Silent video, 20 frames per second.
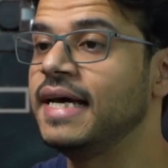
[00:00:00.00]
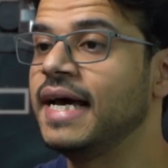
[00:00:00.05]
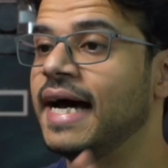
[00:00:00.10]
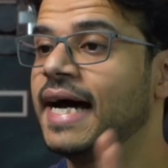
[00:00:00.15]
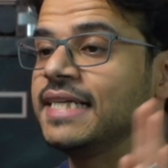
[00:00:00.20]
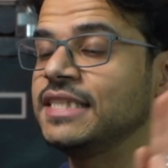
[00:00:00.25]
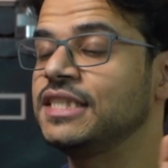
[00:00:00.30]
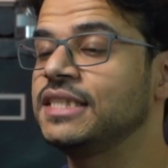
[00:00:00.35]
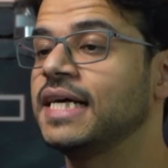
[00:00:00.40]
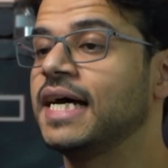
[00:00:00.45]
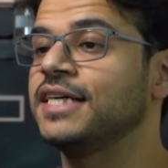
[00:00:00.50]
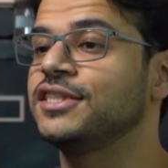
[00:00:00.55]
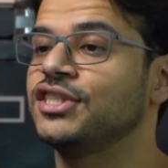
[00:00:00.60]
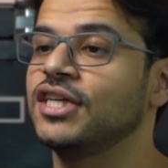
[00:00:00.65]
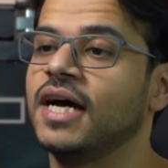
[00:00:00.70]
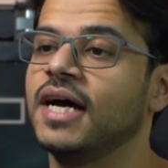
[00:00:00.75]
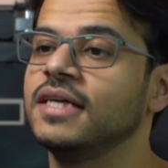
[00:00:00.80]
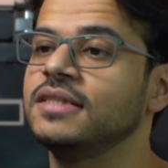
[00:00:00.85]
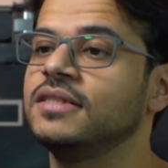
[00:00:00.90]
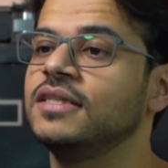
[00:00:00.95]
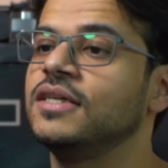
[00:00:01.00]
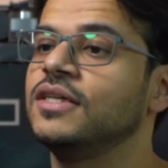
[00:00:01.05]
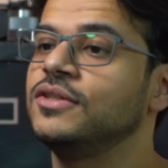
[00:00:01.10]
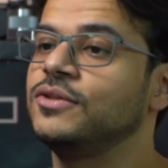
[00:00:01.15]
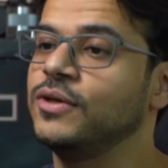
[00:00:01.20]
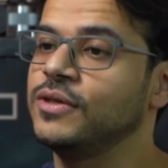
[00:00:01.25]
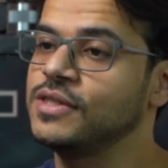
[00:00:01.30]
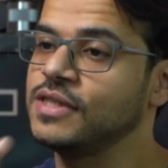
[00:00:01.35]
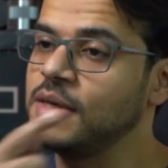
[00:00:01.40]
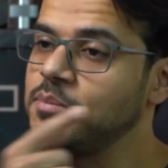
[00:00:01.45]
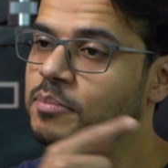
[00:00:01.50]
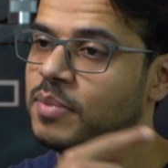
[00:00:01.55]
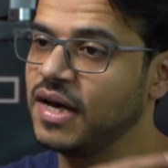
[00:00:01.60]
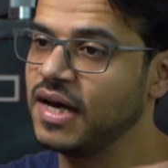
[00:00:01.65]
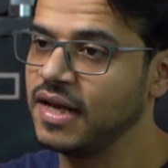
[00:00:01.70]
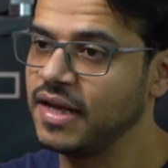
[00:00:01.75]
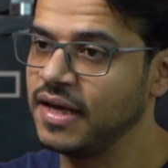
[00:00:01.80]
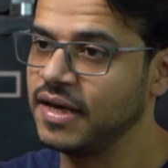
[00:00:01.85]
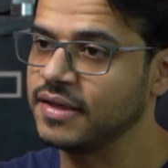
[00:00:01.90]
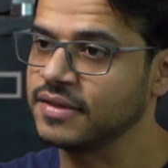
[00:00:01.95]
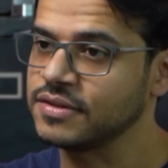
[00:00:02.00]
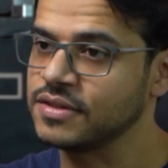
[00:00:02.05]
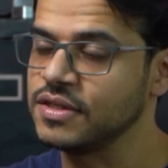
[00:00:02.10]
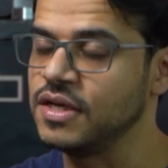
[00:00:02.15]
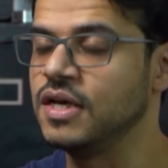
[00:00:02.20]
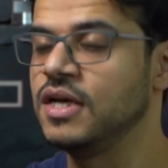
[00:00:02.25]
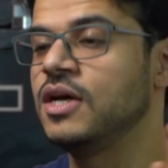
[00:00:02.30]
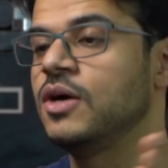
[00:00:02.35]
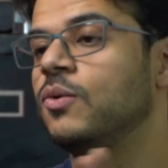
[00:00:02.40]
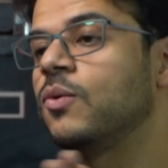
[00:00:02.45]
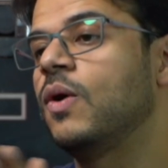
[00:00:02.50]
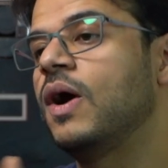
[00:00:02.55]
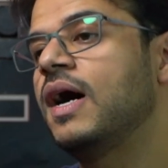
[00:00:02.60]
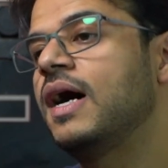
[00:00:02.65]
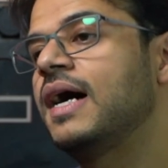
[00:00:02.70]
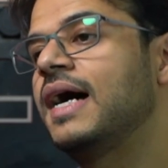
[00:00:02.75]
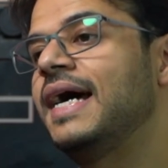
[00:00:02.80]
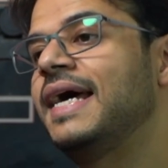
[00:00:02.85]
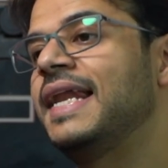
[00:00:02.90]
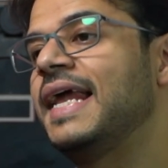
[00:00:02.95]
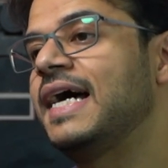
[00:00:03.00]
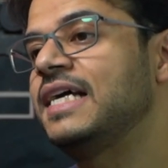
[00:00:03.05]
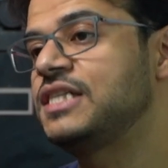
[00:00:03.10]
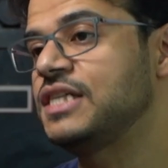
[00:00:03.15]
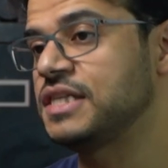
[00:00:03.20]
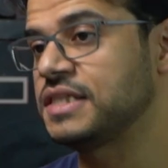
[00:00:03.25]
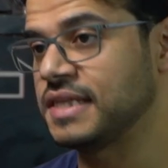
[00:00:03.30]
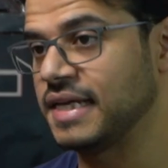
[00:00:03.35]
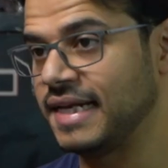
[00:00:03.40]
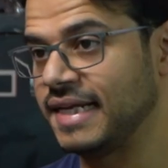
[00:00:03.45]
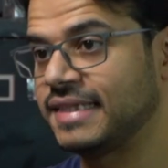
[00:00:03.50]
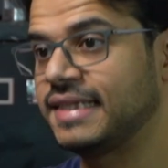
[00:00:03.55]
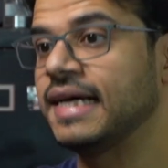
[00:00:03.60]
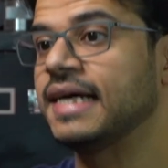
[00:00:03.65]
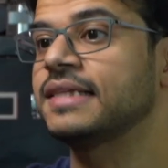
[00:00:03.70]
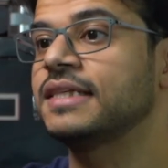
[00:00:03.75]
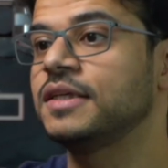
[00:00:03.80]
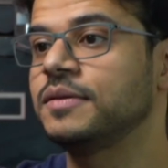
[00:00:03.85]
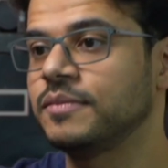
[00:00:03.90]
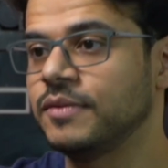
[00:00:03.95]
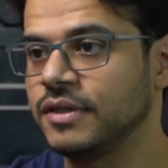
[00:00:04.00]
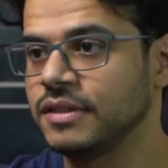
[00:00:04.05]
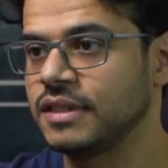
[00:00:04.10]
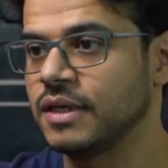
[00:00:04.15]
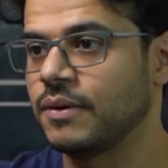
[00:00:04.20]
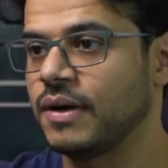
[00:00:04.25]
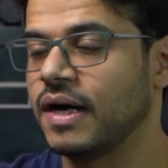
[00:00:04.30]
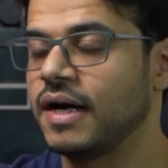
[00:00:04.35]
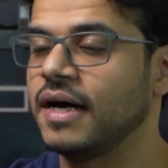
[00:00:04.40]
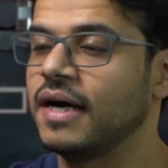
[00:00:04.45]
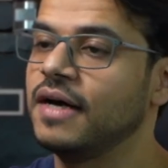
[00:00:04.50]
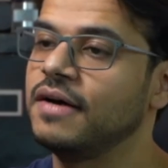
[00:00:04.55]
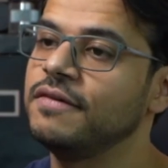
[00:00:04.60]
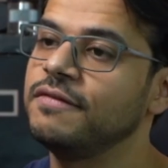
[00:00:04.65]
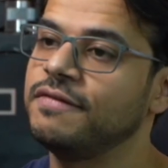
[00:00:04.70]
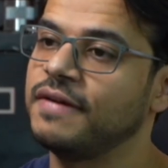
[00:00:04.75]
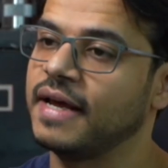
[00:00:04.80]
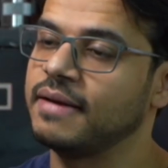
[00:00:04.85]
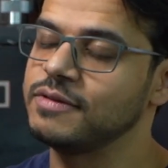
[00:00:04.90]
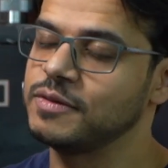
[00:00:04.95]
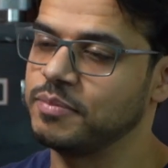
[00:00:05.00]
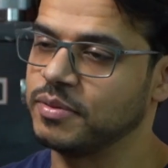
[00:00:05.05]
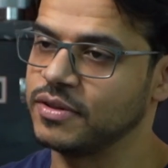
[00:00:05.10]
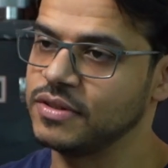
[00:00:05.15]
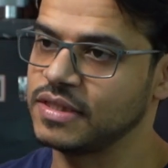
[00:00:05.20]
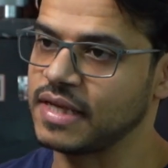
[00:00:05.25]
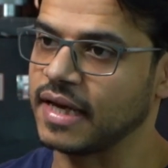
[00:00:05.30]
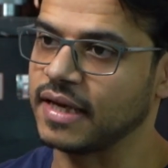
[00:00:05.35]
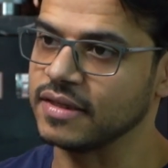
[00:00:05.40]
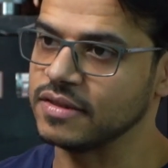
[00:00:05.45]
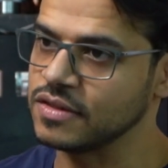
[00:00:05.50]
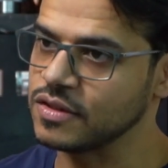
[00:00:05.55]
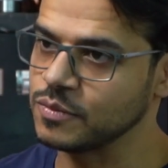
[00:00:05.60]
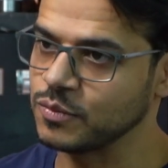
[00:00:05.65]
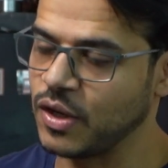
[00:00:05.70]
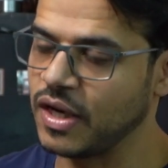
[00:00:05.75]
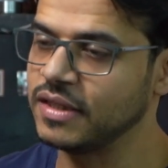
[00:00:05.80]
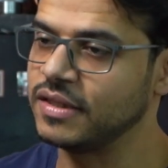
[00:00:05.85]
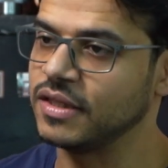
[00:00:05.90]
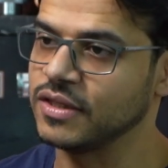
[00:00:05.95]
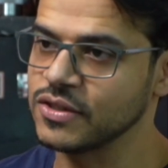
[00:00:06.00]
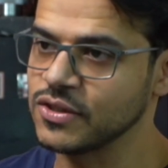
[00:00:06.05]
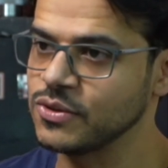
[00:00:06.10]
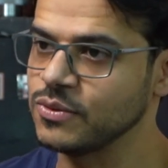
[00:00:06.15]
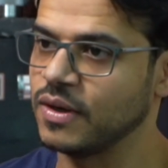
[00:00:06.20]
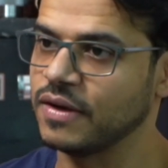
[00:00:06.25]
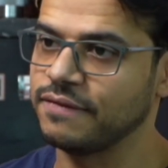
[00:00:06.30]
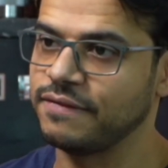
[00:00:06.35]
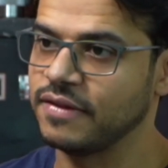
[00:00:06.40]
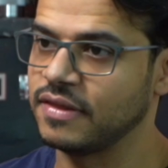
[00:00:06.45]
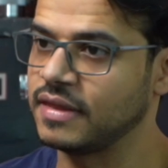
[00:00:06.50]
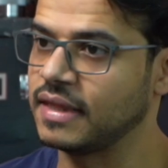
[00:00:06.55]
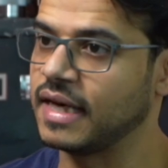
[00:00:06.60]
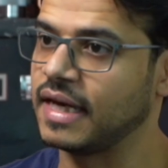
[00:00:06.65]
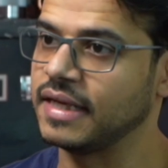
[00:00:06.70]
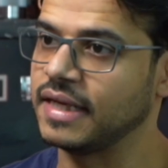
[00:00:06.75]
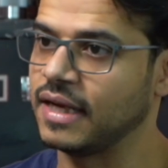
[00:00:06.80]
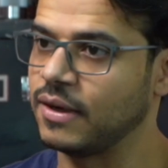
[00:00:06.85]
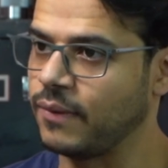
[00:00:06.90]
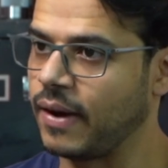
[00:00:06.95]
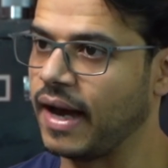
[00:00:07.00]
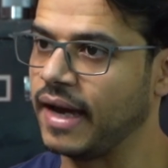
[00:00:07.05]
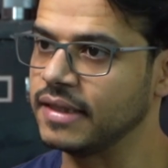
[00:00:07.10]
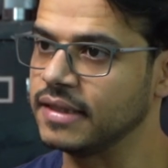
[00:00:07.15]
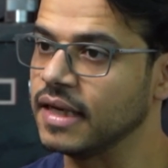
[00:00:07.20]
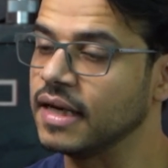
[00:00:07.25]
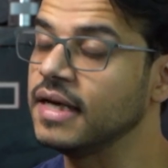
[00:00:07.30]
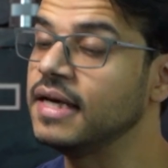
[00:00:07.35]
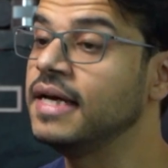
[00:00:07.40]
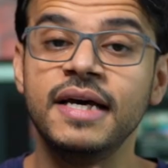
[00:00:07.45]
الشاشات تحسب بها الهيرتز والاجهزه اللي تعطي محتوى فريمز بير سكند معدل الصور في الثانيه الواحده